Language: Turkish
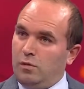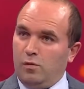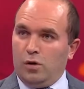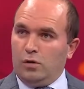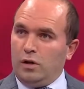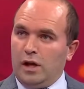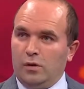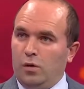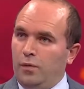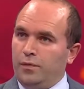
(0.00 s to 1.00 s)
milyon yani
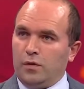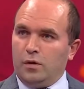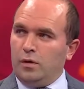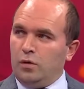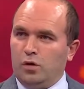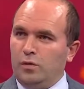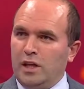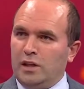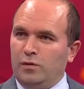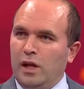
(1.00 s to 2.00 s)
o e, kötü bir
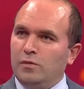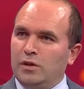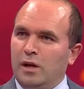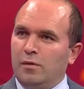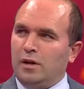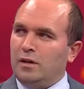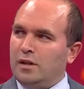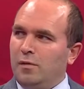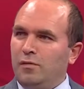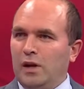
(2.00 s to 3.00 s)
teklif değilmiş yani bakıldığı
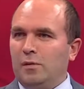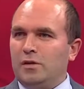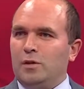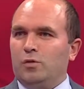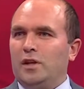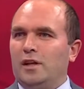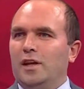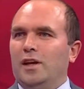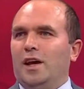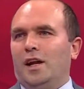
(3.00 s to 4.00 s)
zaman. Fenerbahçe bundan
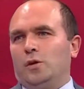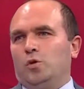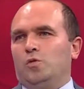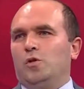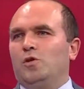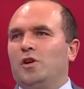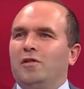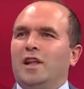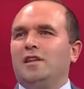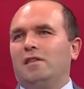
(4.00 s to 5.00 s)
herhalde 3 milyon euro
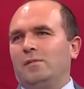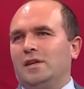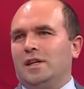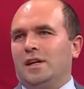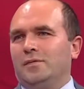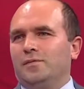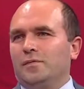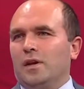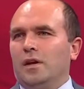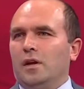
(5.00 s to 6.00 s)
falan da vermez yani.
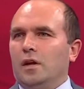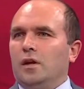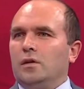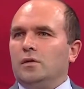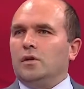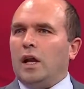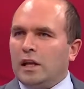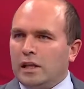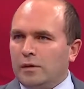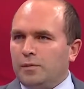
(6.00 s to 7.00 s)
Hayır. Ligin... Hayır.